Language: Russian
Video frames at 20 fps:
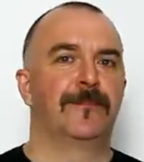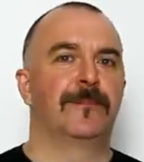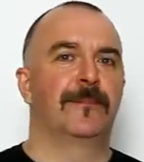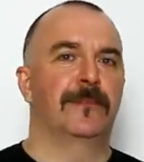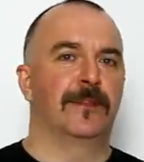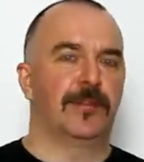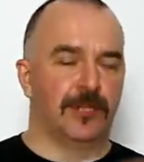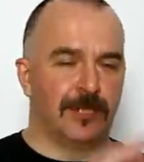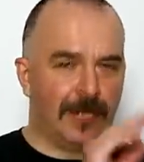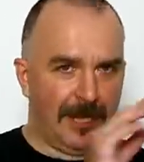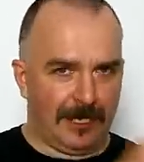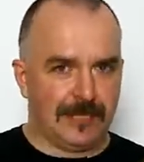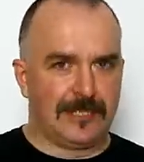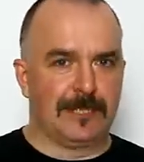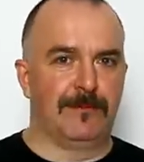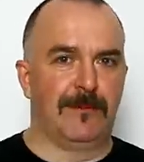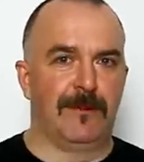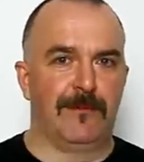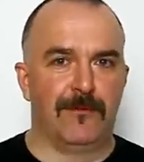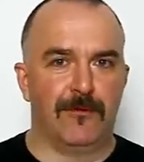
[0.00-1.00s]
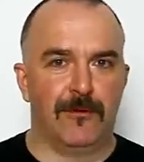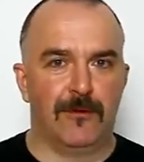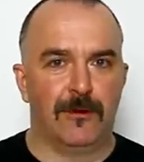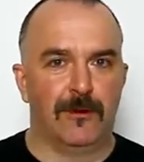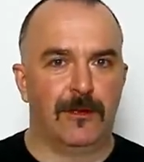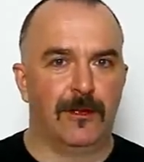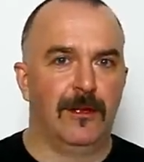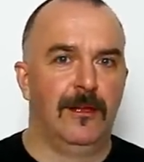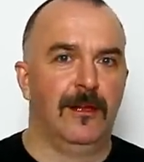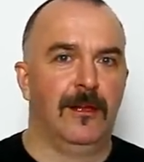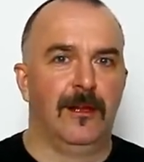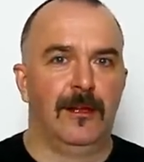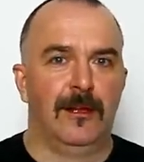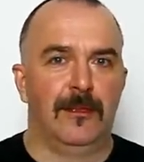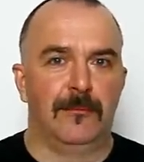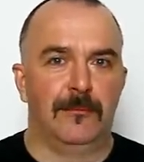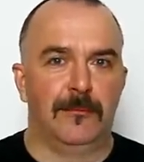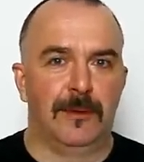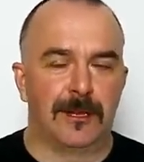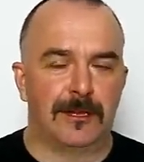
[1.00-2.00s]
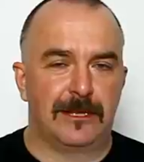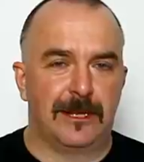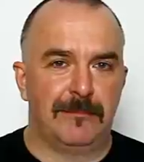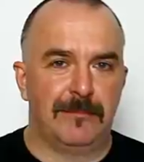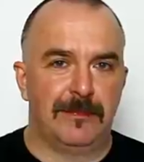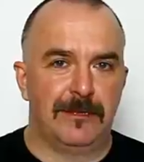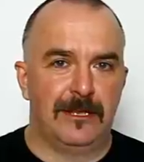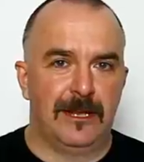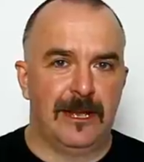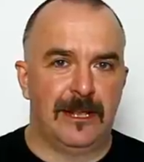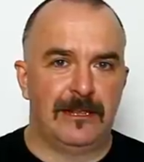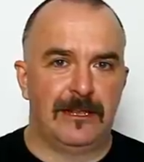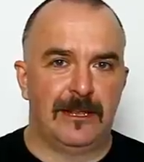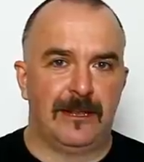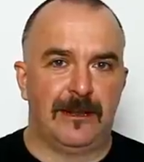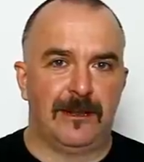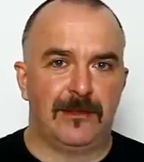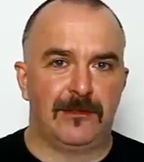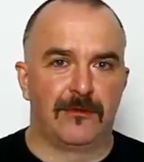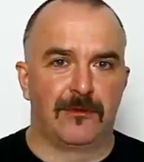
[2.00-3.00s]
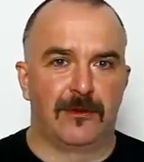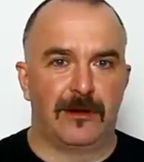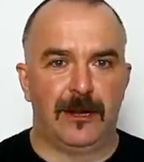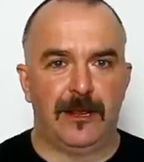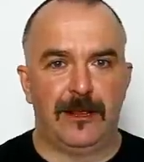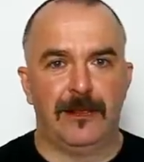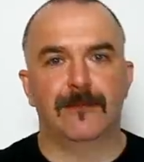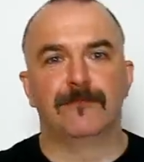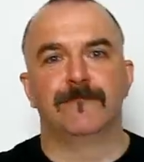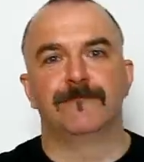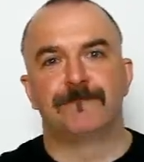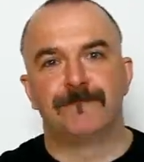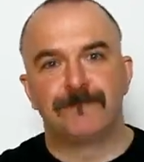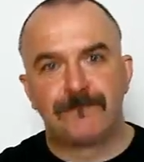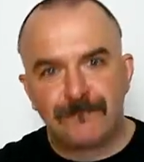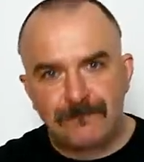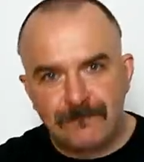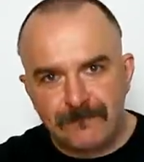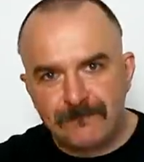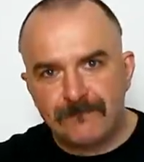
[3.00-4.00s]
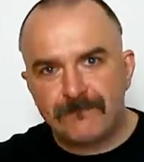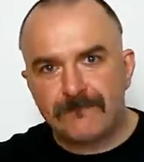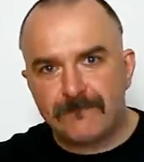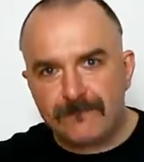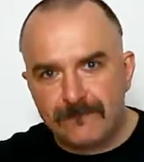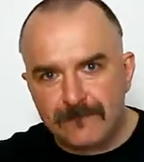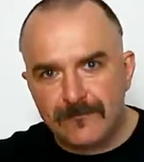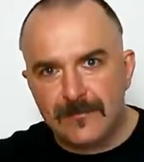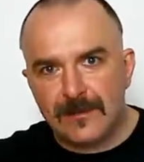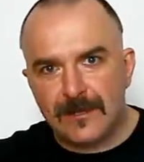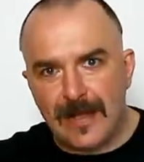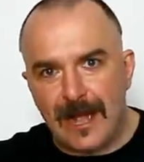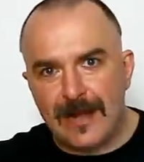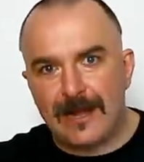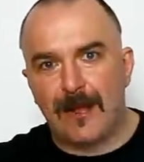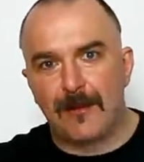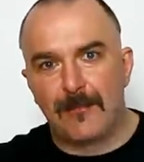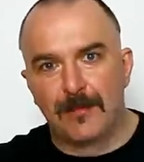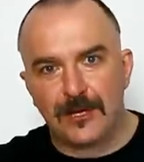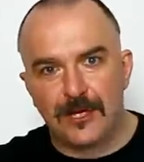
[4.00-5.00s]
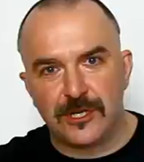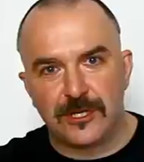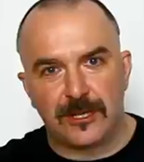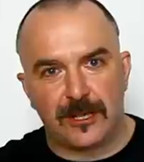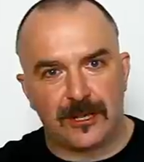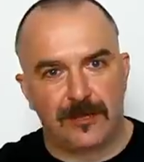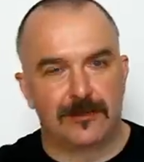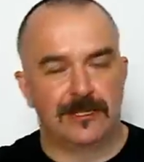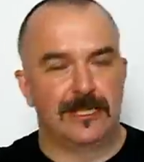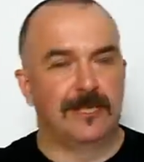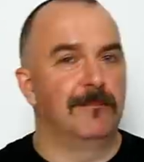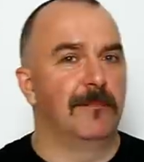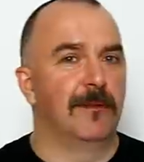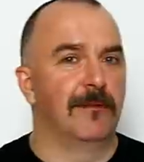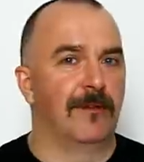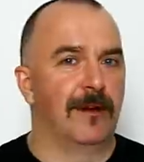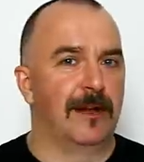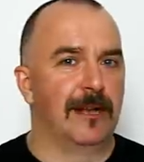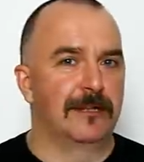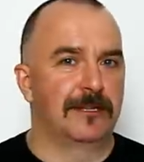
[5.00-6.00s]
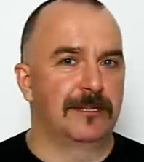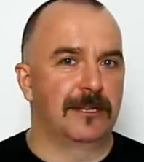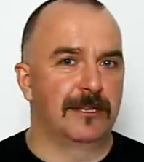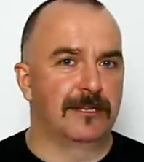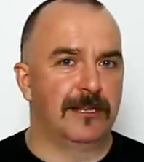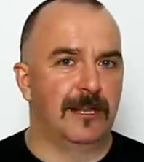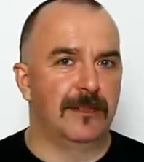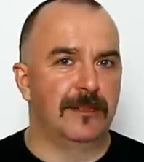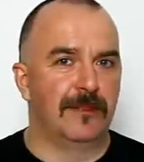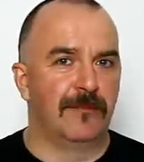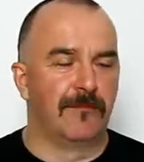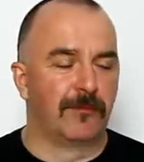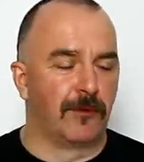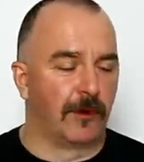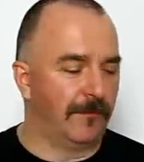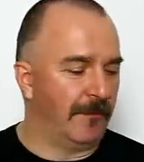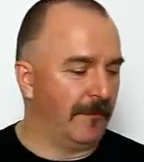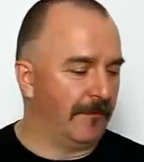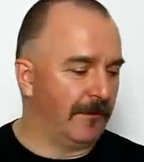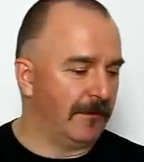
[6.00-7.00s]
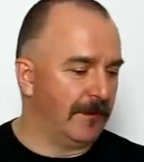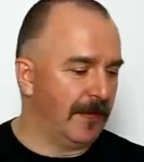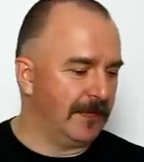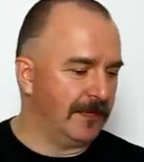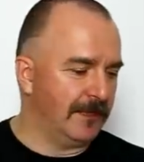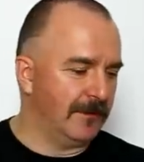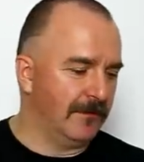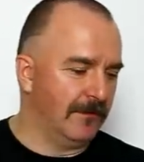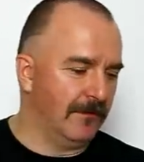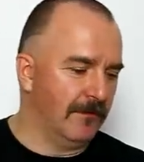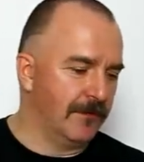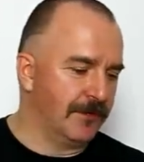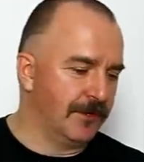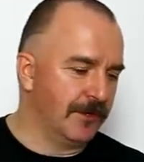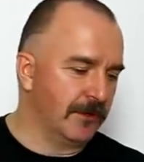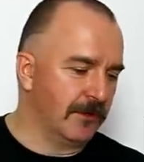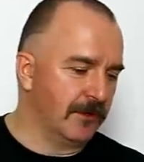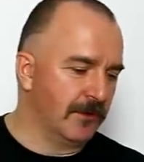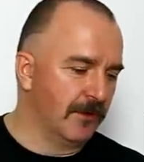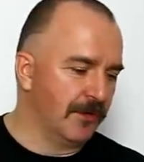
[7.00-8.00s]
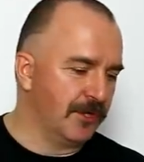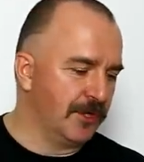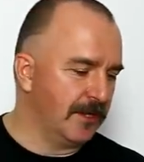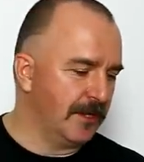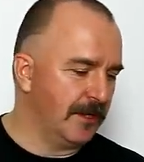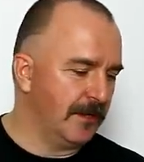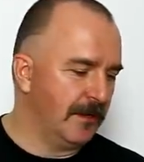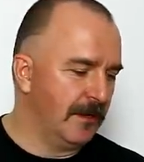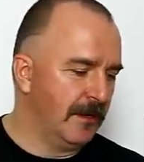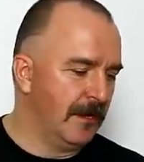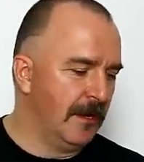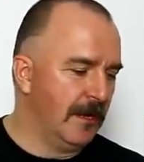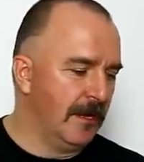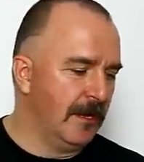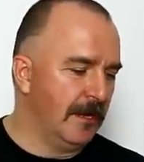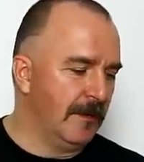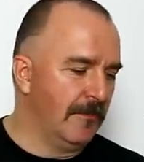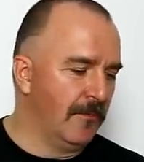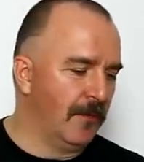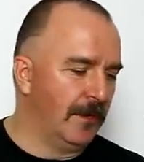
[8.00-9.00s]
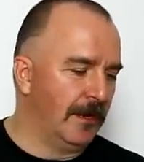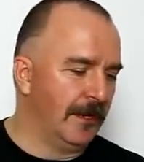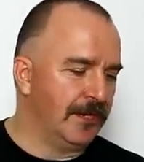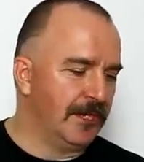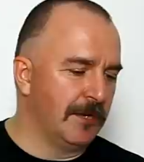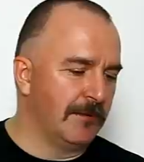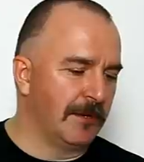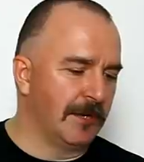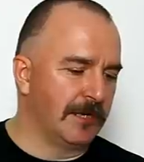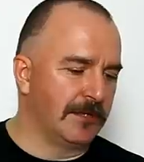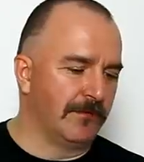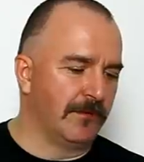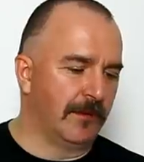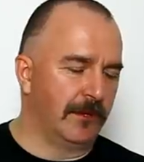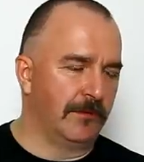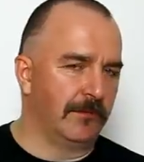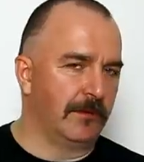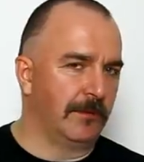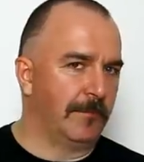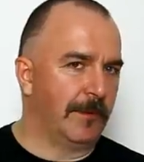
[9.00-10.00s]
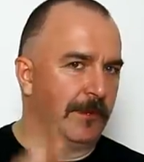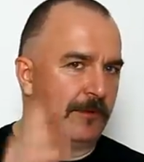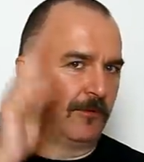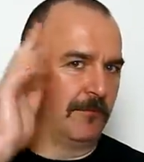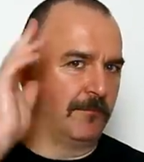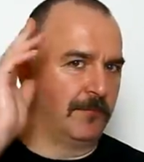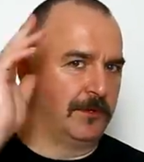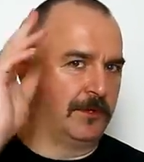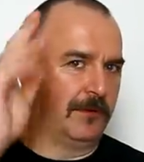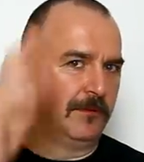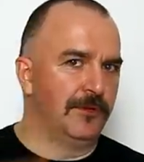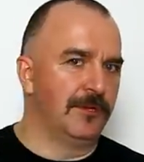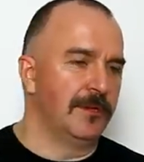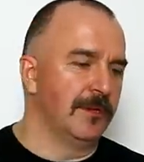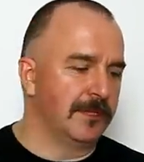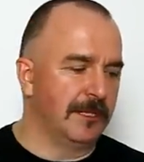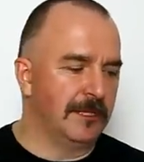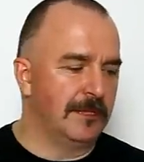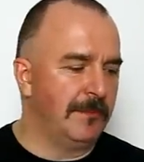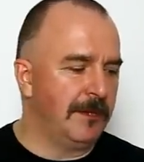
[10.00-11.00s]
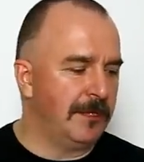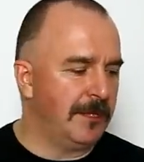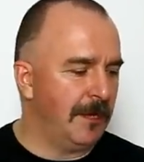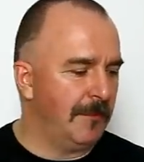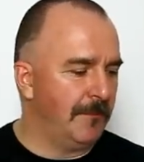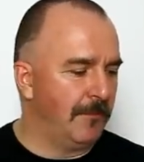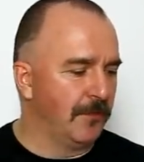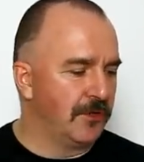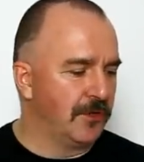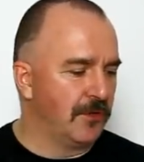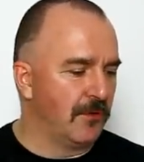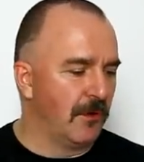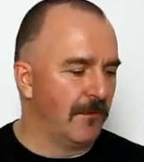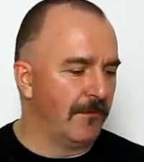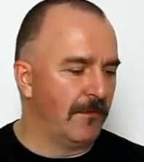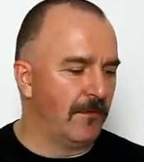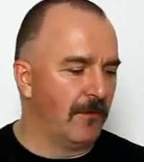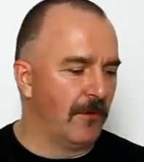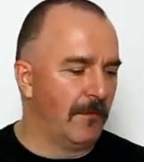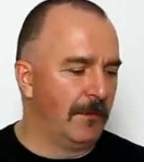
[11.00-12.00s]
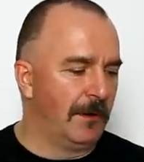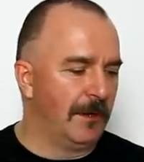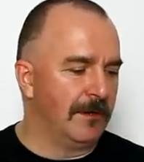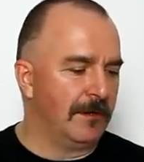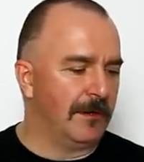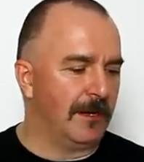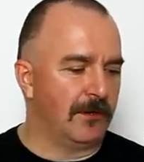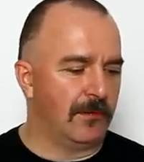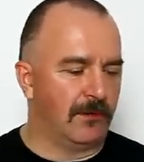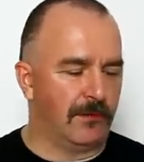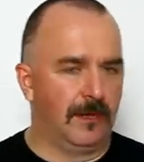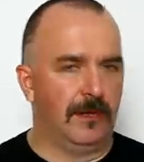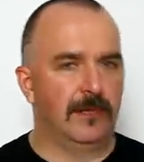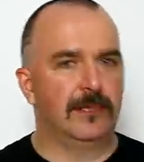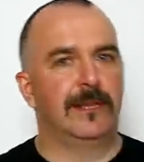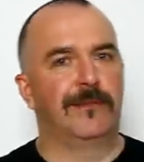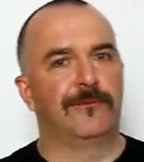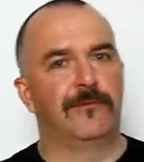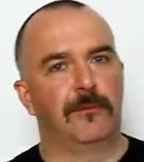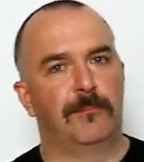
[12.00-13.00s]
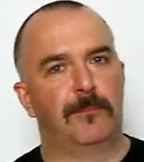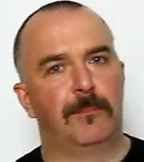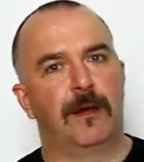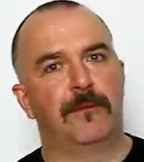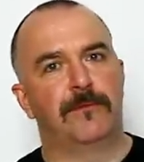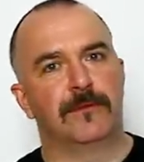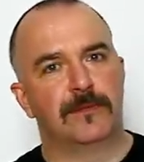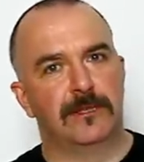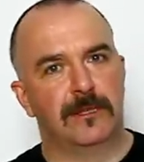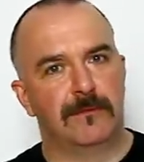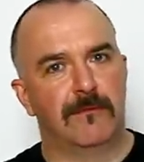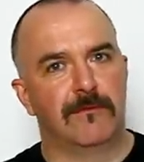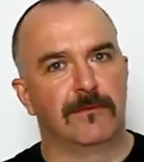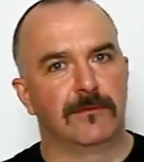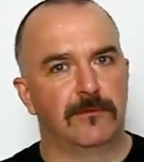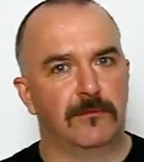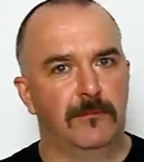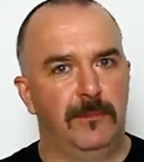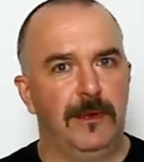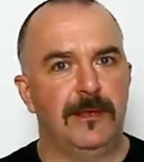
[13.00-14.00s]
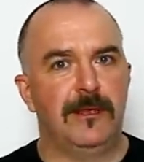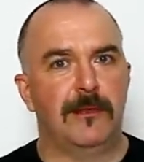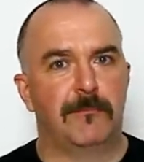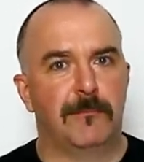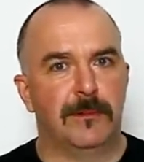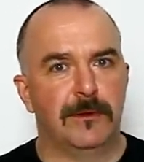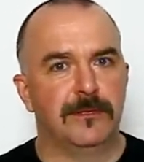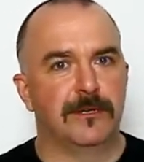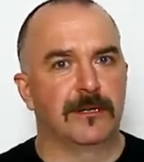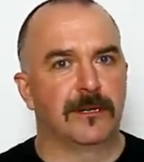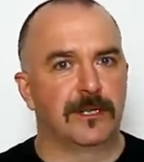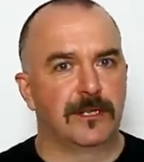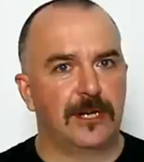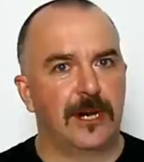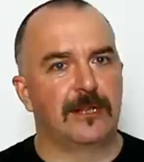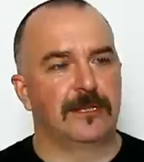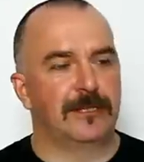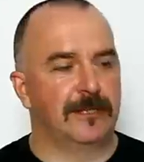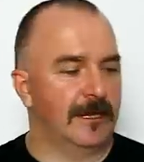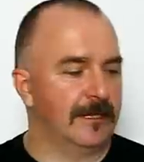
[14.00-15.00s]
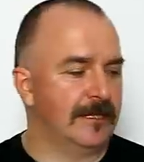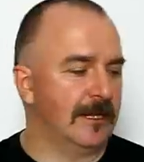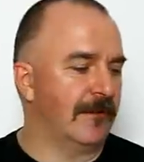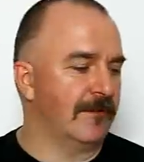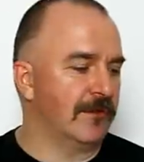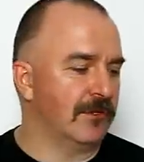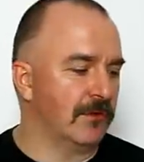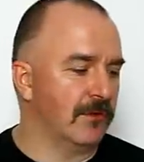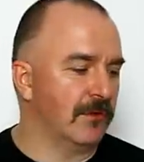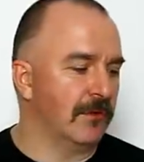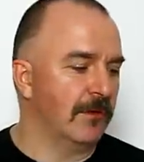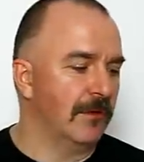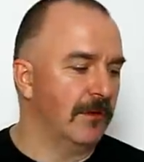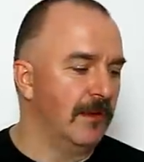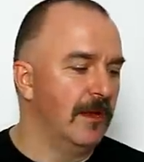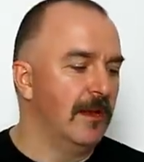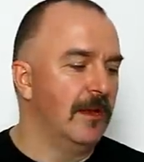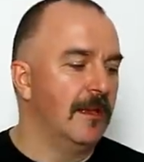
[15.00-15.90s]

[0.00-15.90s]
начиная с самого бэт-комедианта, который, как обычно с ним бывает, сказал не в бровь, а в глаз, очень точно, и более чем развернуто. Потом подключился Дмитрий Пучков-Гоблин, который основной пафос его выступления поддержал, сказав, что